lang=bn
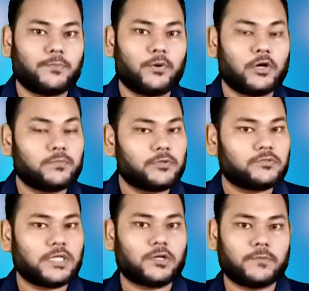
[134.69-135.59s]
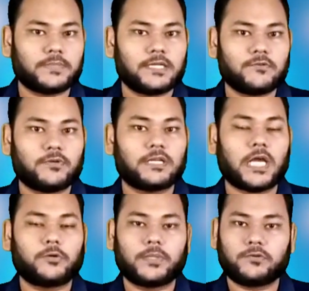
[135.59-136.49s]
ভরপুর তুলা রপ্তানি করে
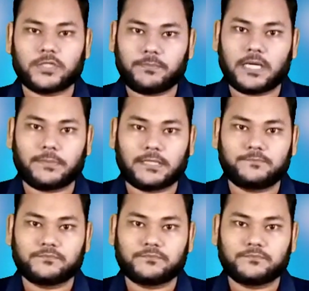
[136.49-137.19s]
লাভবান হতে পারবেন